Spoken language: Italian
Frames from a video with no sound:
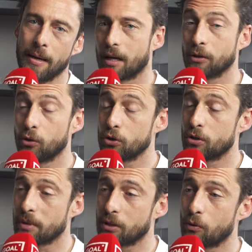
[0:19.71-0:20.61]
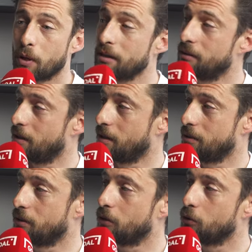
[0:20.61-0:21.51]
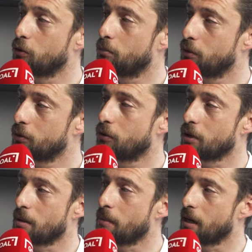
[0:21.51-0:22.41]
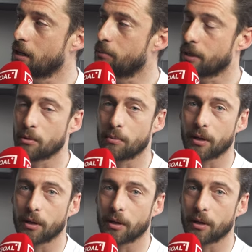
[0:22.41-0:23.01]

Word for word: Ad oggi metto Hendrik al secondo posto e Yamal al primo,